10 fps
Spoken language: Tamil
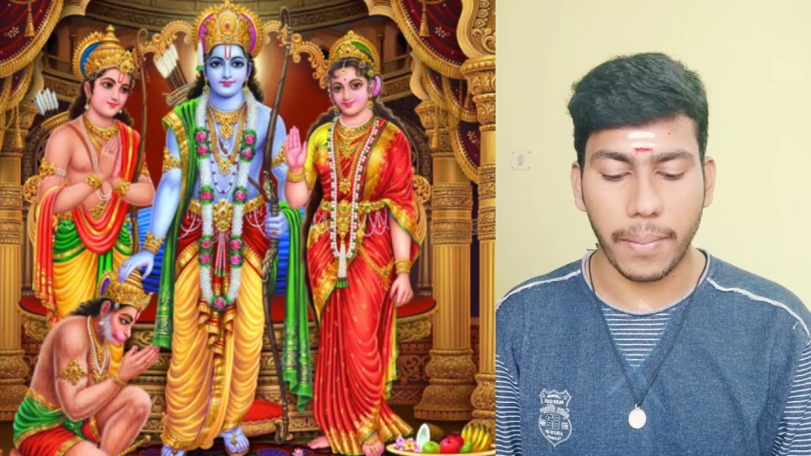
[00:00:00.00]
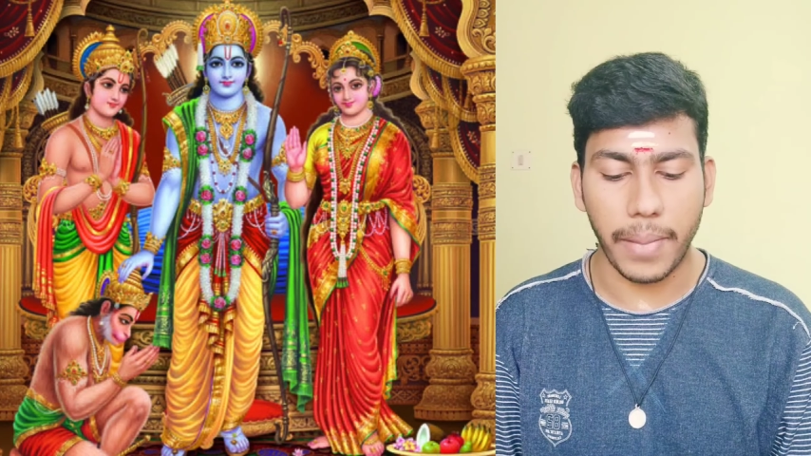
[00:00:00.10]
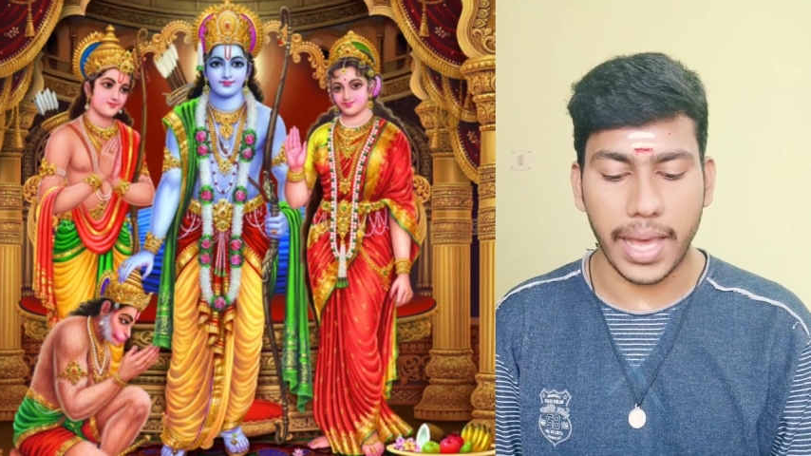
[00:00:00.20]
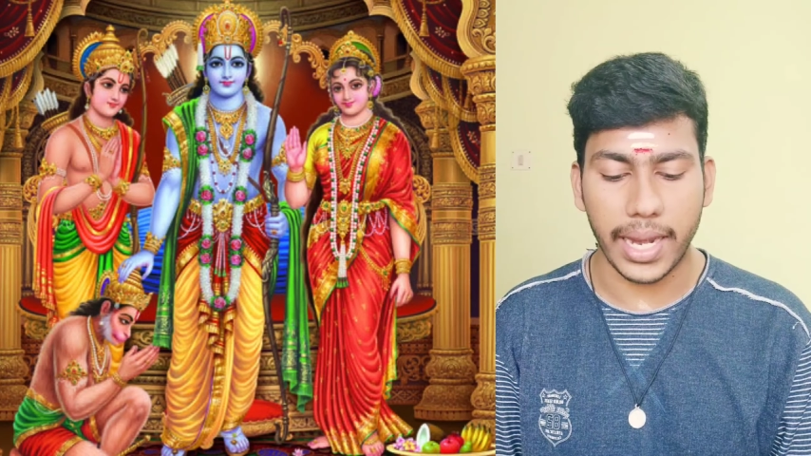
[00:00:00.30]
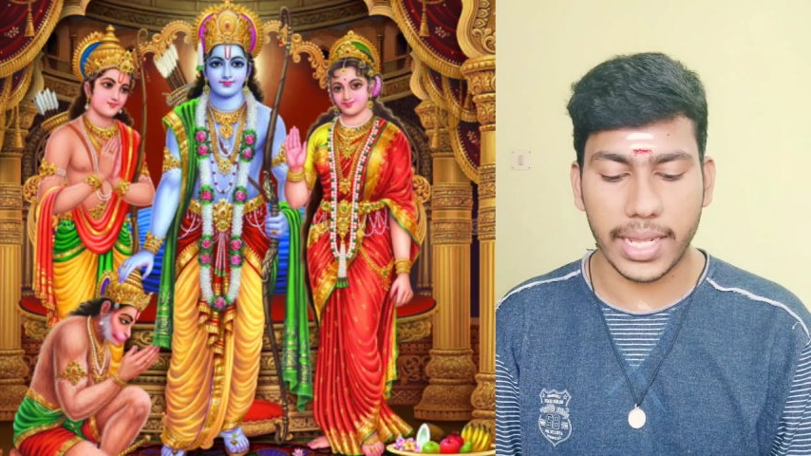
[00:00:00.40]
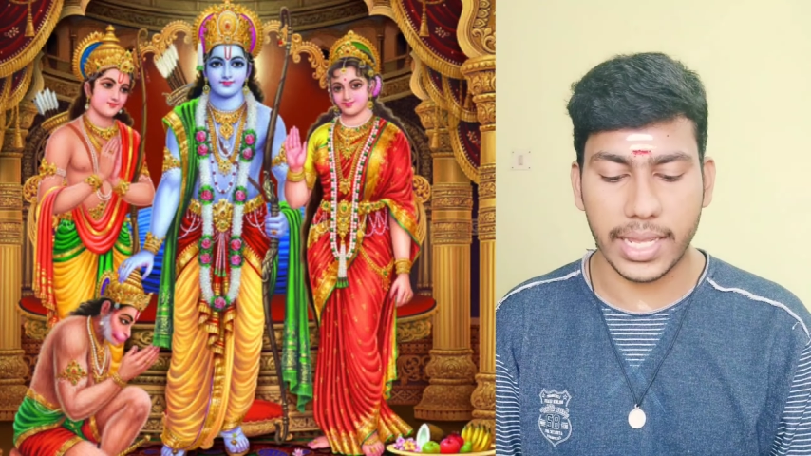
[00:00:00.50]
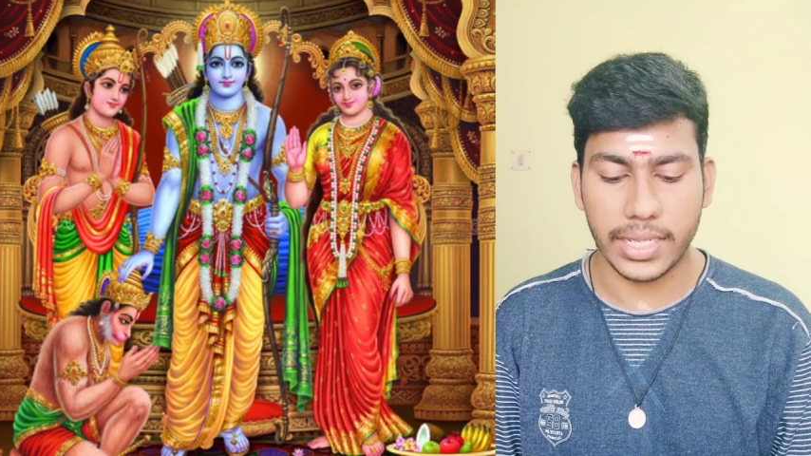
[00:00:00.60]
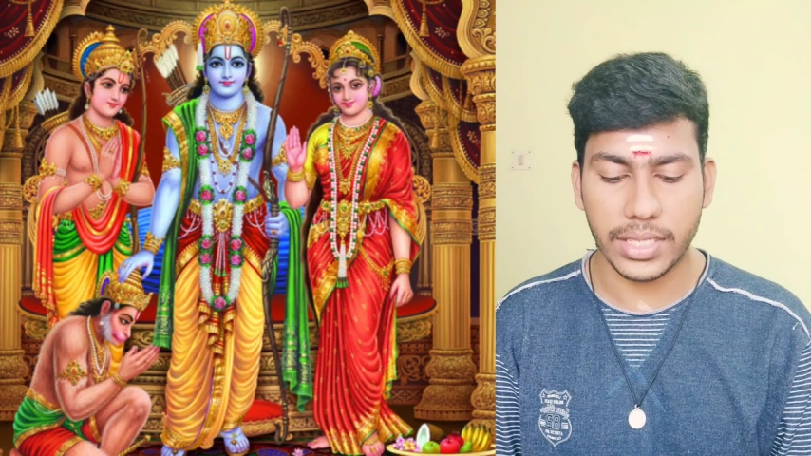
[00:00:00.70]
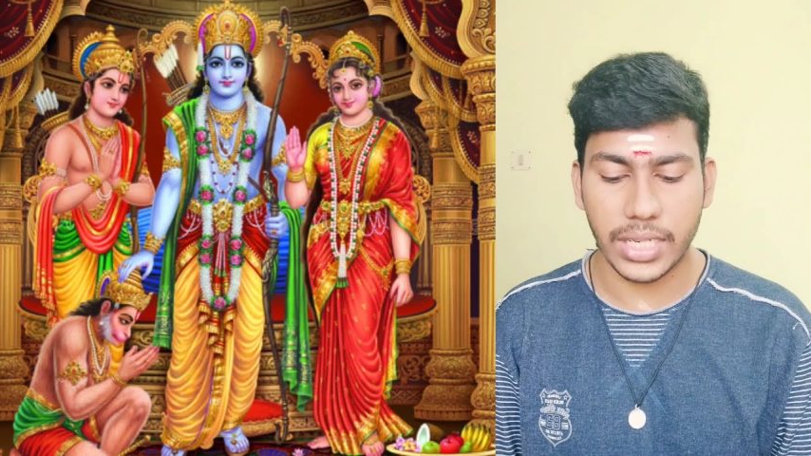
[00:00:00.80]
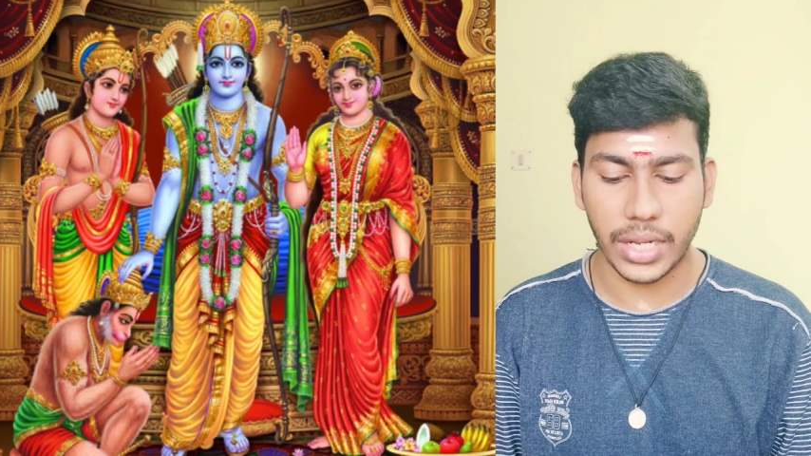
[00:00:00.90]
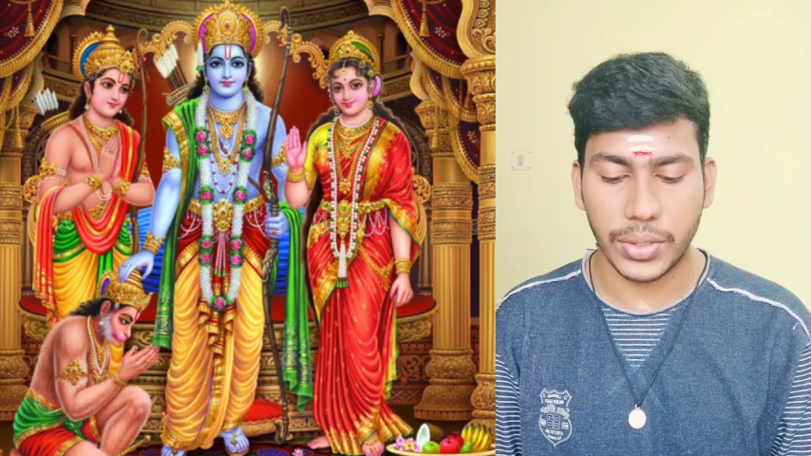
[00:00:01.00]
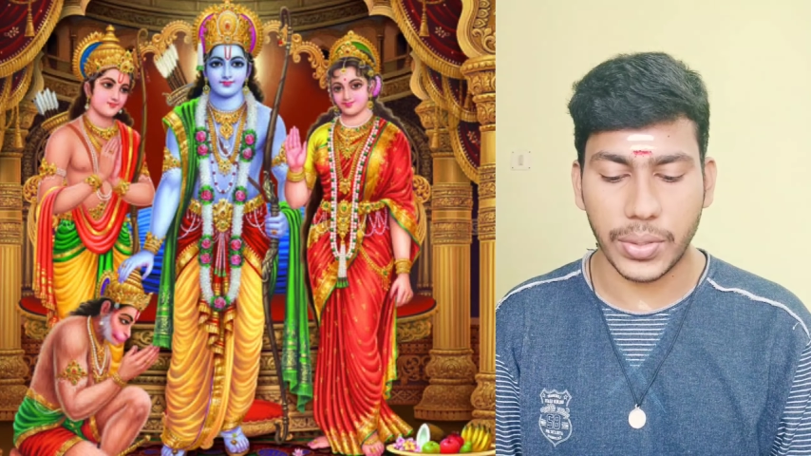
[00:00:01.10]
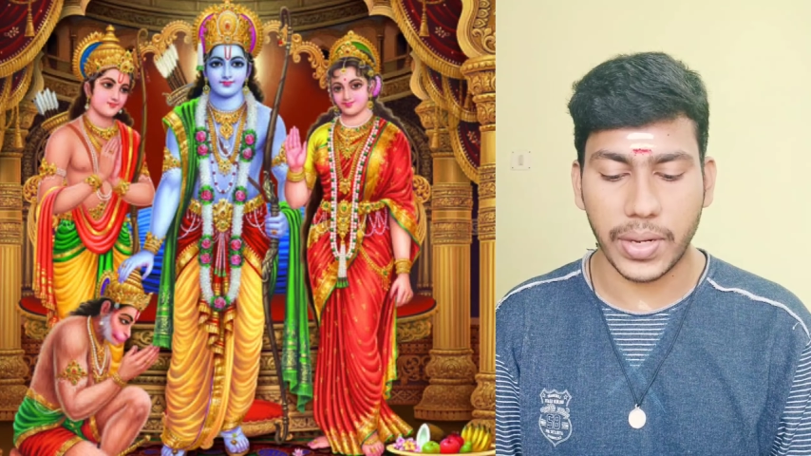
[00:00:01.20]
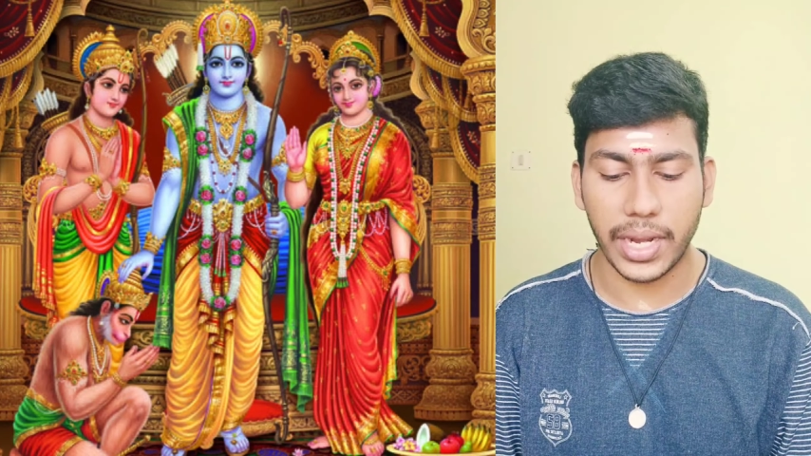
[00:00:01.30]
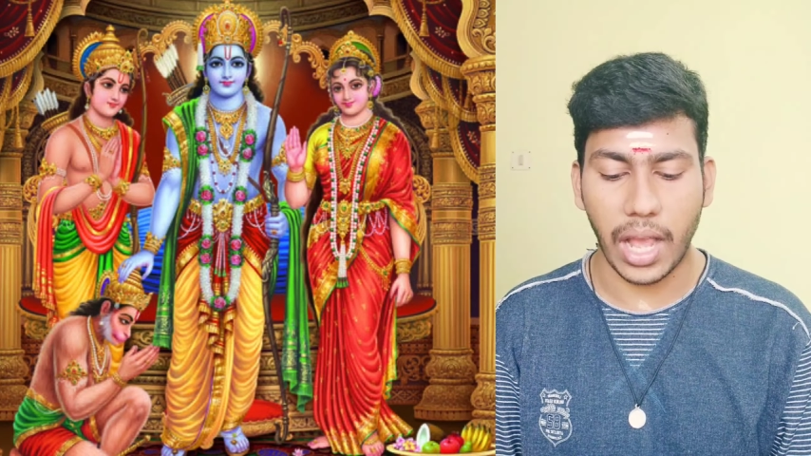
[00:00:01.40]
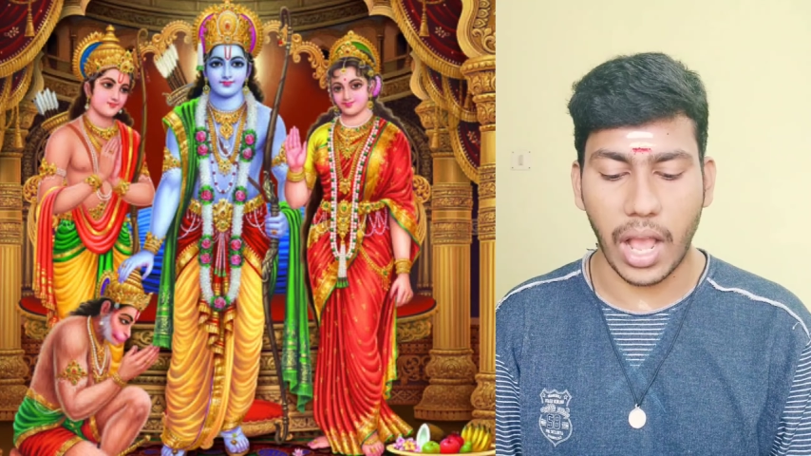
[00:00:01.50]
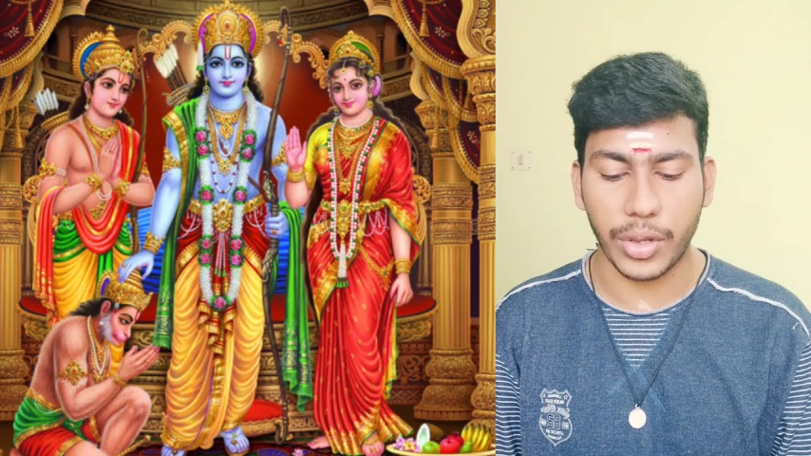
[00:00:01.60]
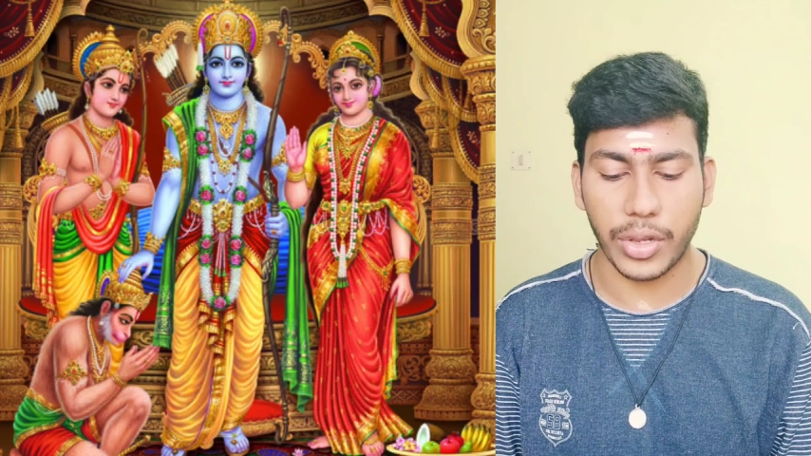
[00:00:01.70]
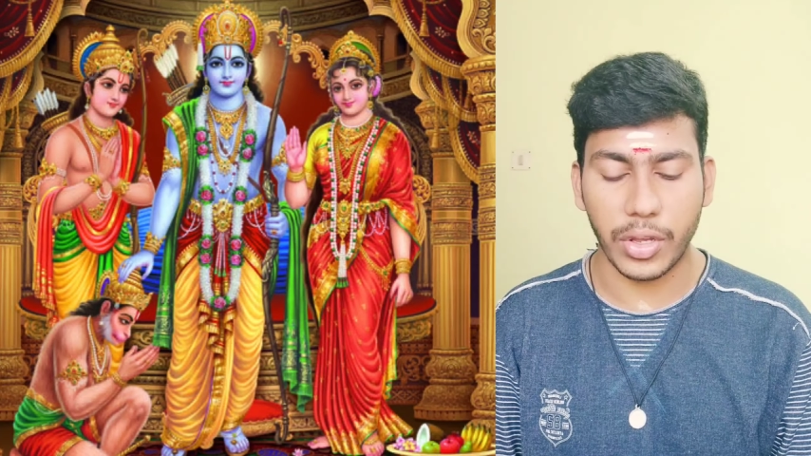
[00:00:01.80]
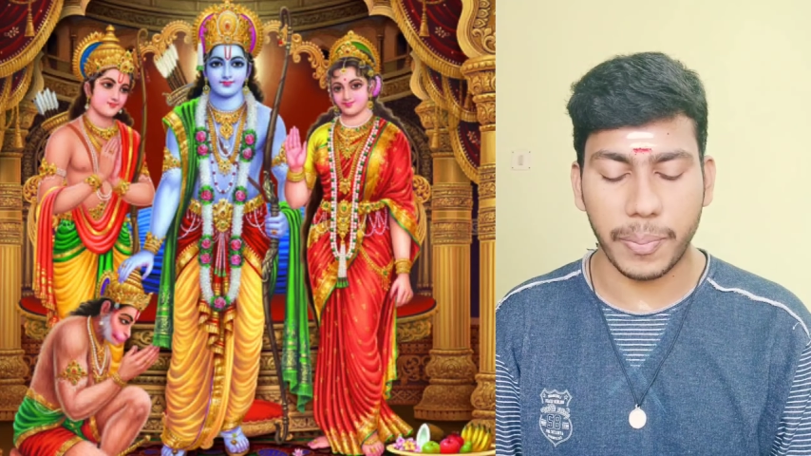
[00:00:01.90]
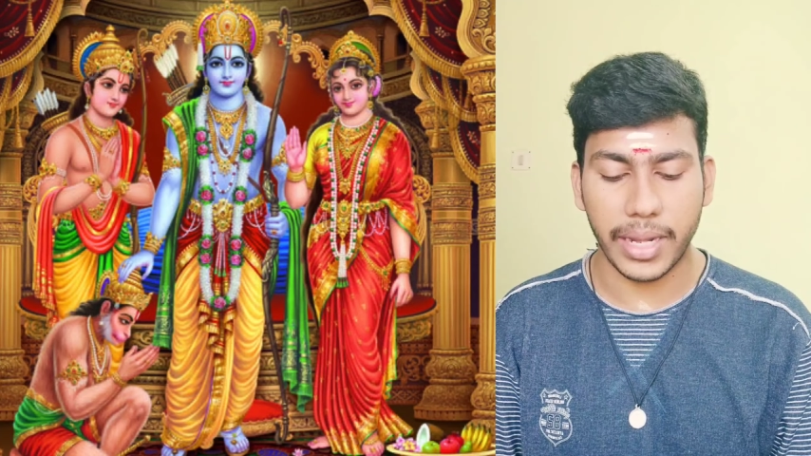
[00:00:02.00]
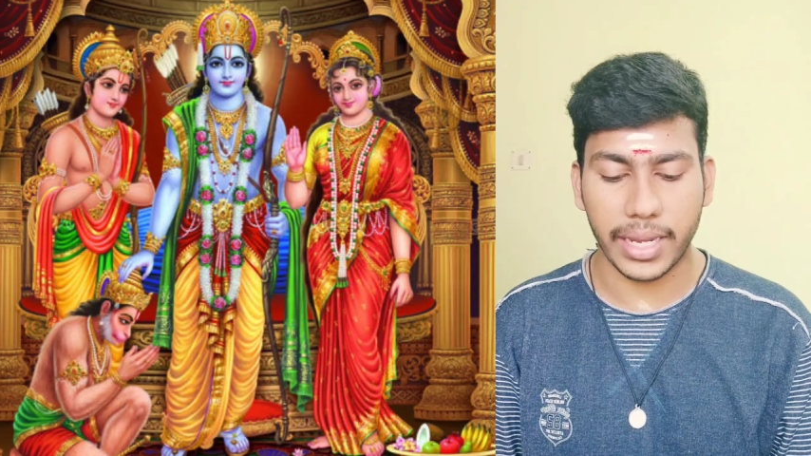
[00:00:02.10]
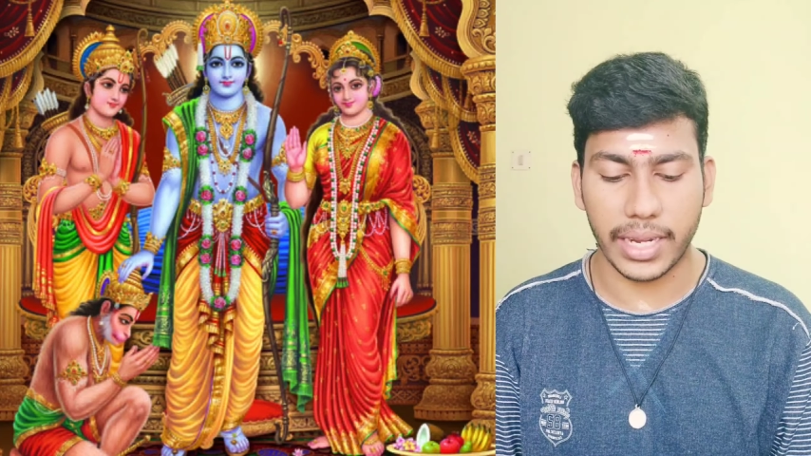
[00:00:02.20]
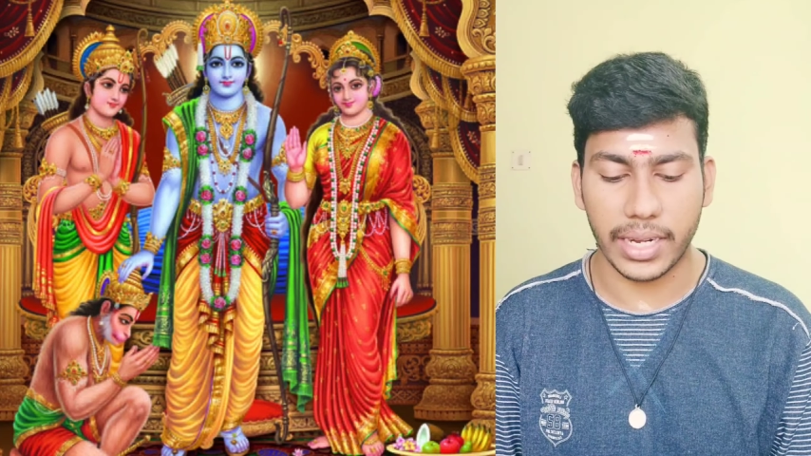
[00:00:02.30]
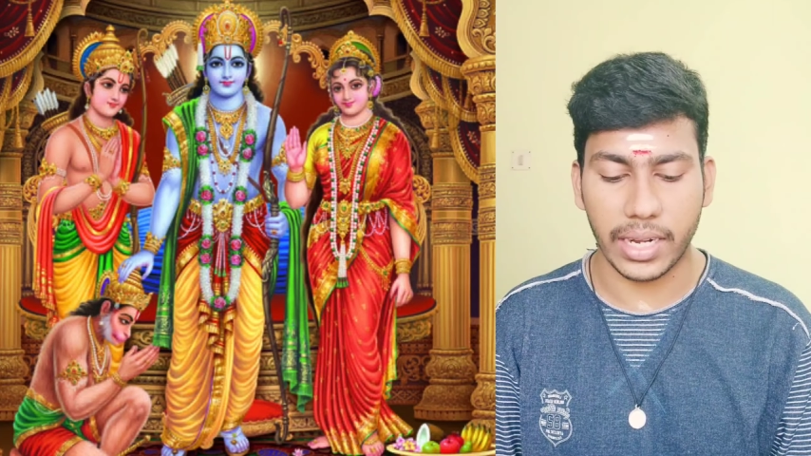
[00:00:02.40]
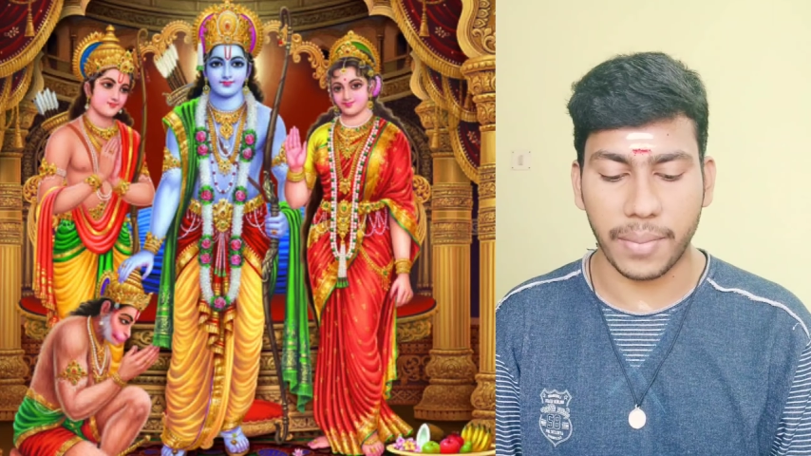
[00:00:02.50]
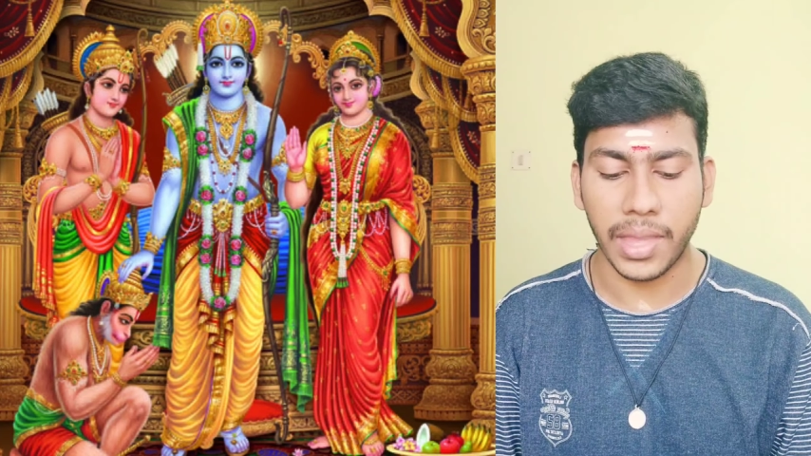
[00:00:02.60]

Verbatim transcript: பரதன் சத்ருகன் ஆகியோர் பிறக்கின்றனர்